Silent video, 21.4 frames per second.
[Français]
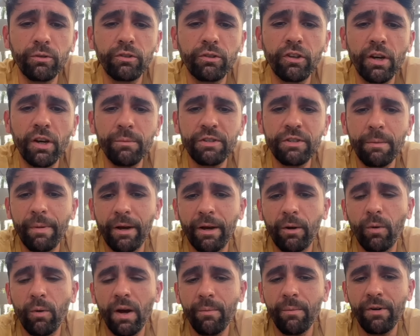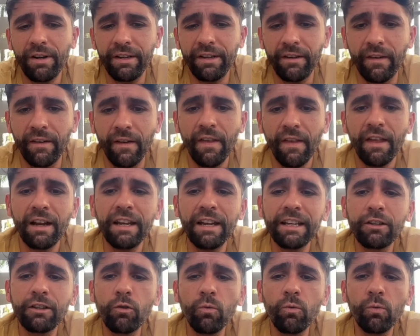comme, je sais pas quoi, moi, les,
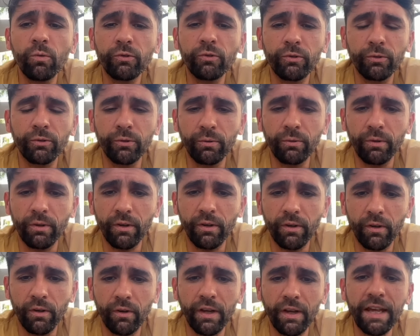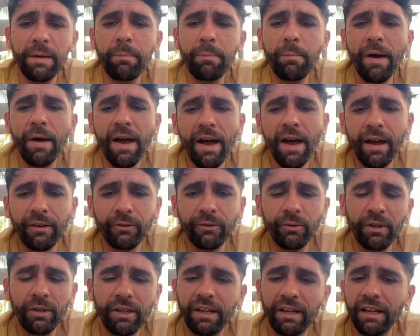les comptes euh,
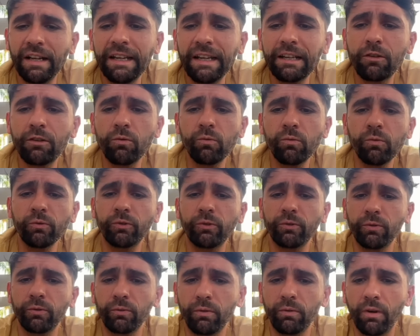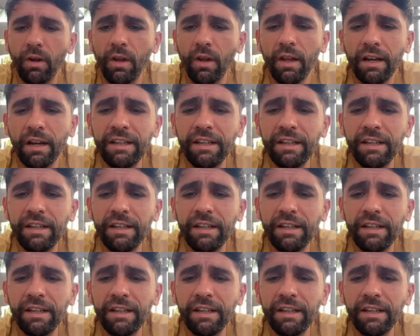épargne, les, les comptes euh,